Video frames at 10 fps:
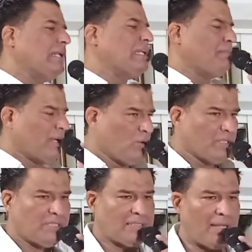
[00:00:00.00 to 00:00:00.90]
Lenny Melo
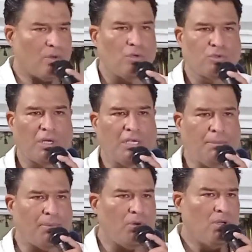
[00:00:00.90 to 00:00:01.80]
hubiese estado con su
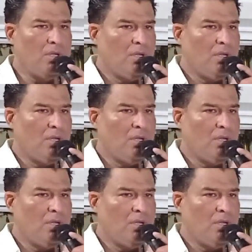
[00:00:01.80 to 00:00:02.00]
equipo,